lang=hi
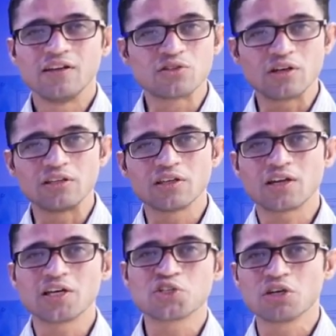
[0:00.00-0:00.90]
इस
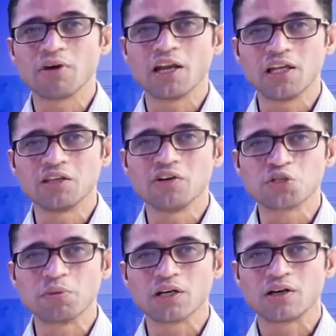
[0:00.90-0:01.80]
अंतर्राष्ट्रीय महिला
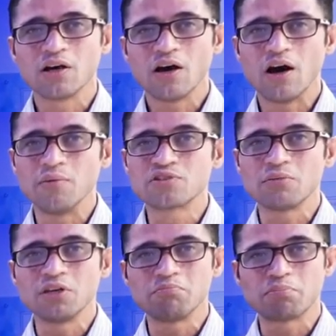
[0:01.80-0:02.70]
दिवस पर हम
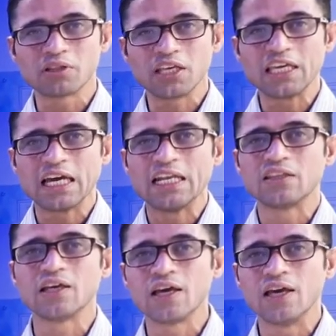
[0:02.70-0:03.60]
सभी प्रतिज्ञा
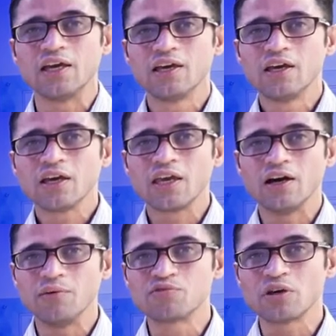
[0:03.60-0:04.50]
लेते हैं
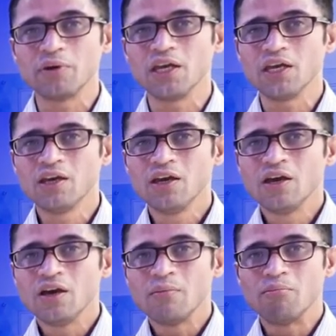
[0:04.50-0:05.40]
कि हम सभी
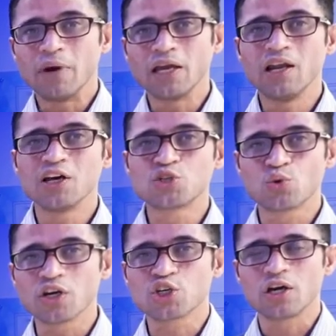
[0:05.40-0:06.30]
महिला
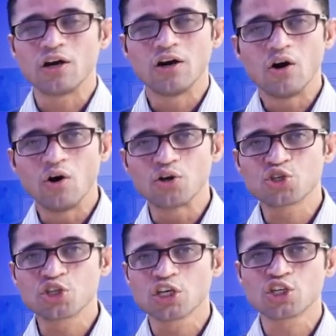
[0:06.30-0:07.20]
सुरक्षा और
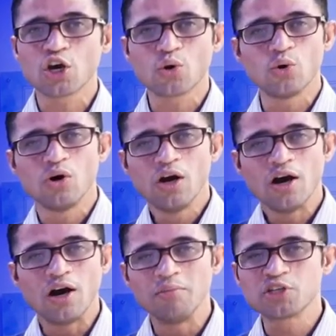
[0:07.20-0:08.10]
शिक्षा को
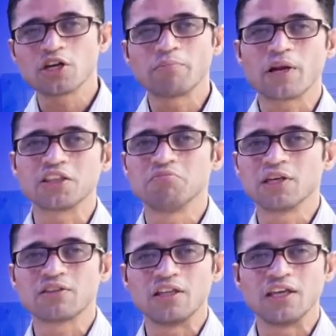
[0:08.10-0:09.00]
हमेशा
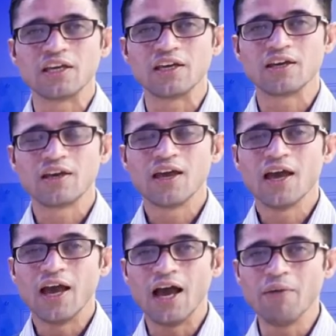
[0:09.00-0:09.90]
प्राथमिकता देंगे
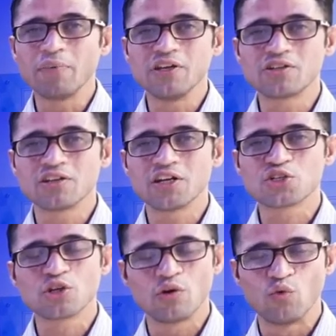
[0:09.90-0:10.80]
हैप्पी
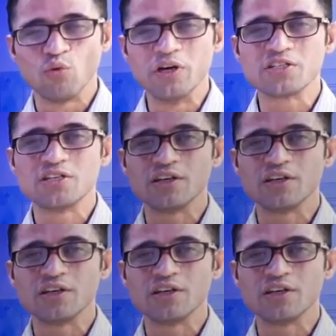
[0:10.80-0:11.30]
इंटरनेशनल वुमेंस